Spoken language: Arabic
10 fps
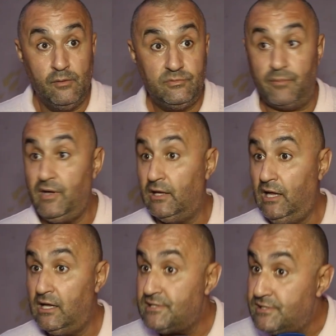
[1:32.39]
بطبيعه
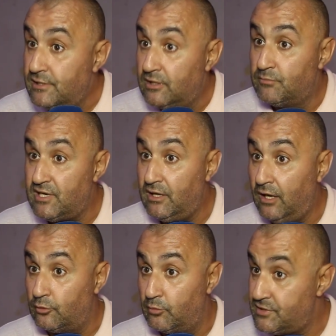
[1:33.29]
الحال السيد مشى
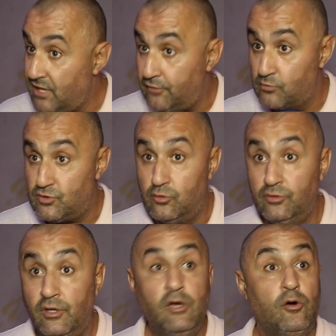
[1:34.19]
عندهم باش يعرفوا
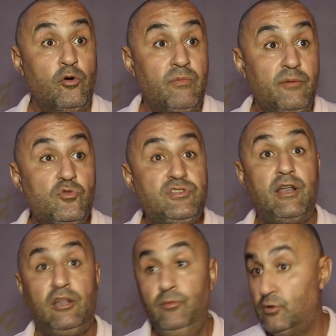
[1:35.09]
شكون هما
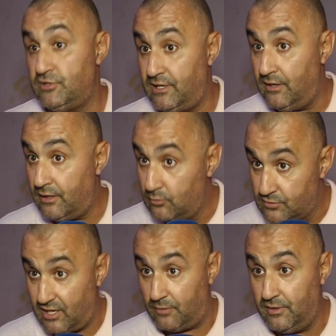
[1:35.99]
مجرد لمحوا السياره
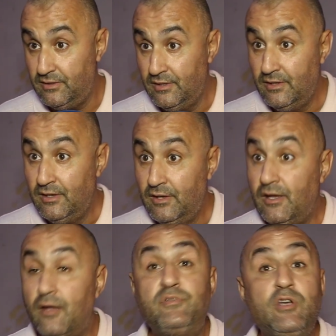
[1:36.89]
الولد صاحبي
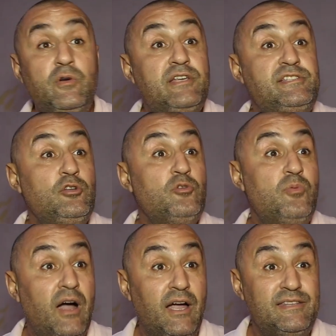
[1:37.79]
مشاو كيكسيريو
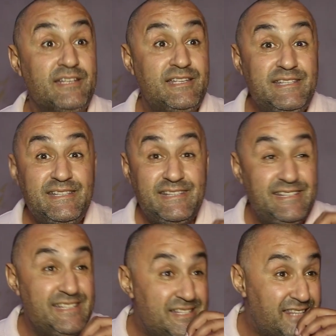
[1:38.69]
بواحد
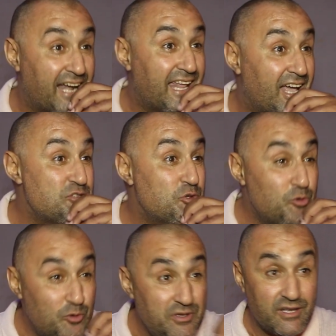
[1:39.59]
طريقه
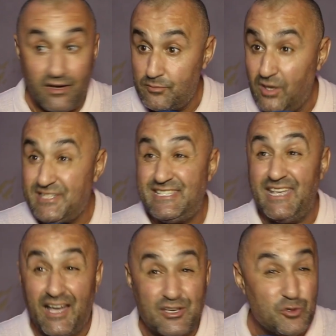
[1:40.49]
جنونيه بواحد
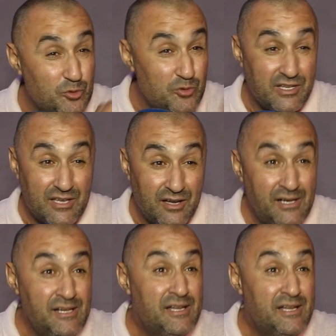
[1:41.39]
السياقه جنونيه